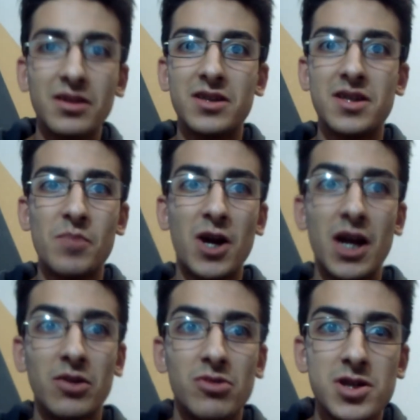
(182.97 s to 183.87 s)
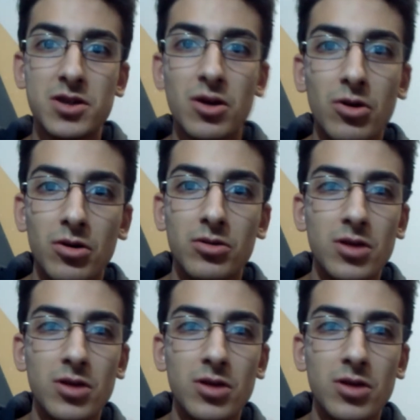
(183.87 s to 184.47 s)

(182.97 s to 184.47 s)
che sta parlando di, sto,